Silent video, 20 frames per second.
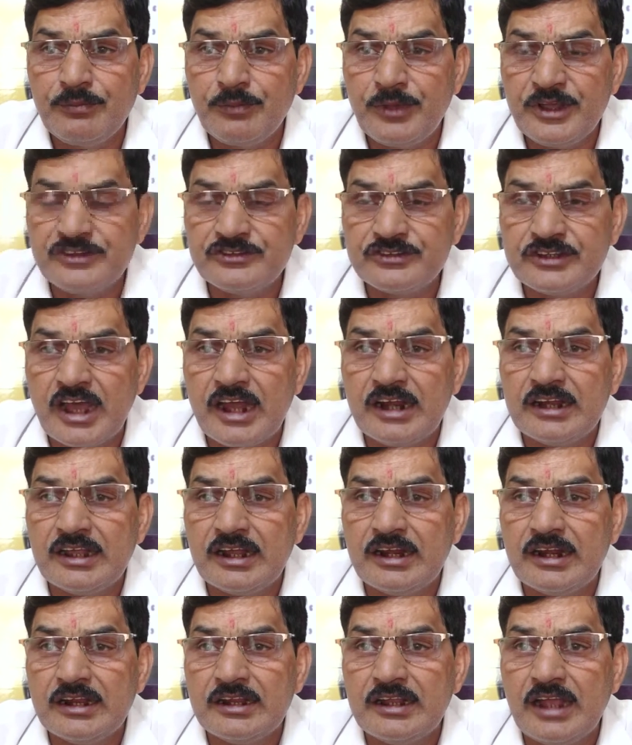बहिष्कार
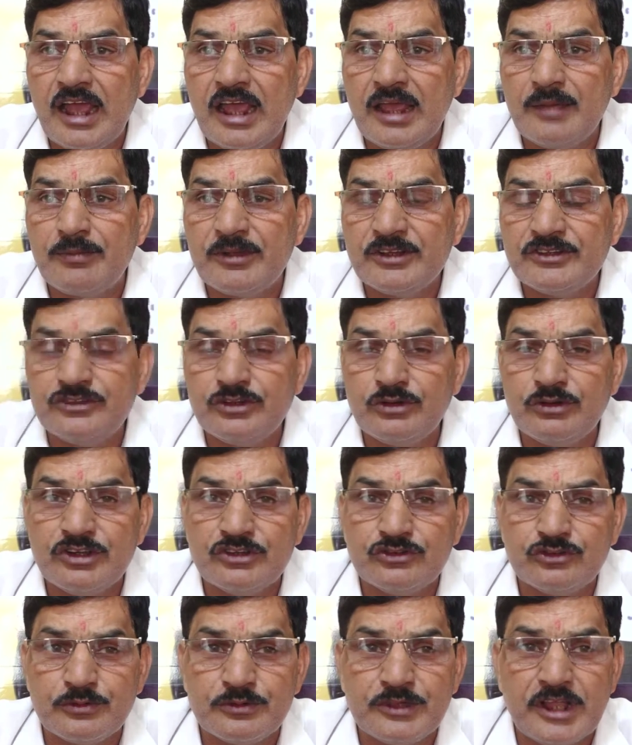कर रखा है बच्चे
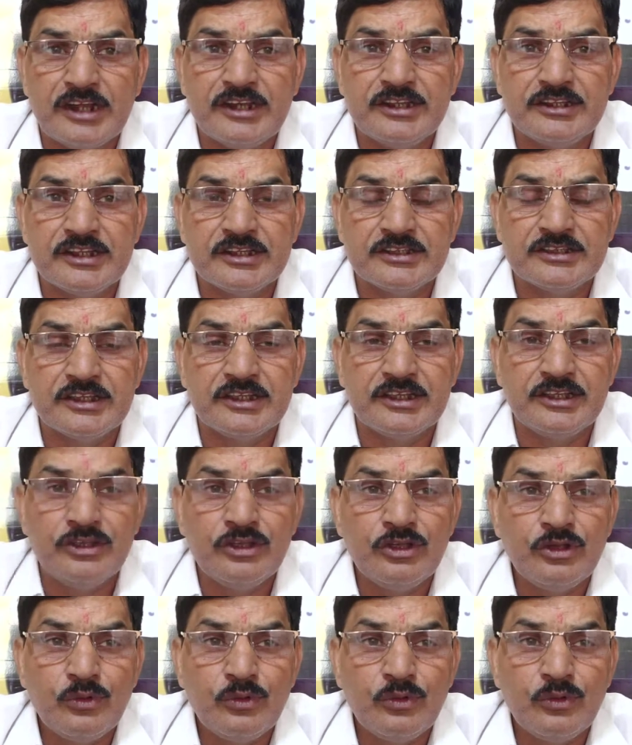उन्हें सुविधा नहीं देते